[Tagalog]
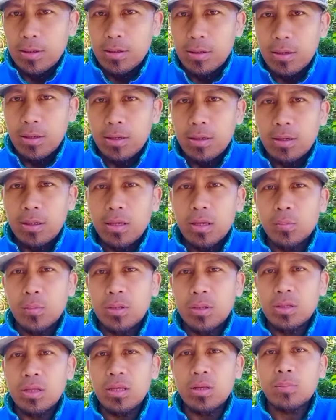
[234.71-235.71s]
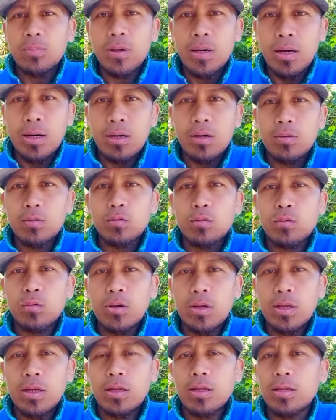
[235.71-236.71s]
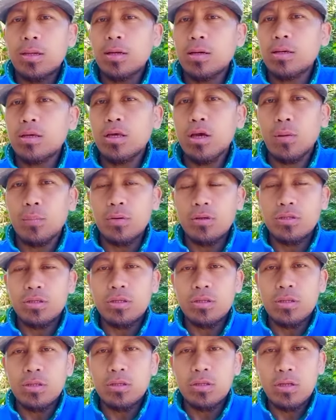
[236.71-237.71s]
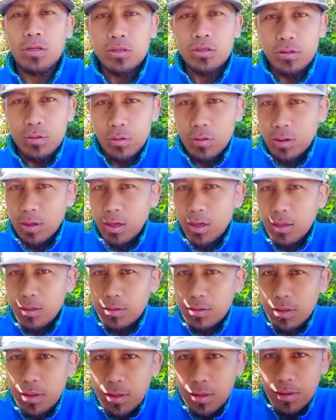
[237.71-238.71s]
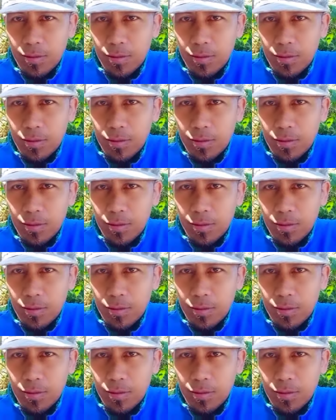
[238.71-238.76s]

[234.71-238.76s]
na iba't ibang uri ng Yamashita treasure ang ating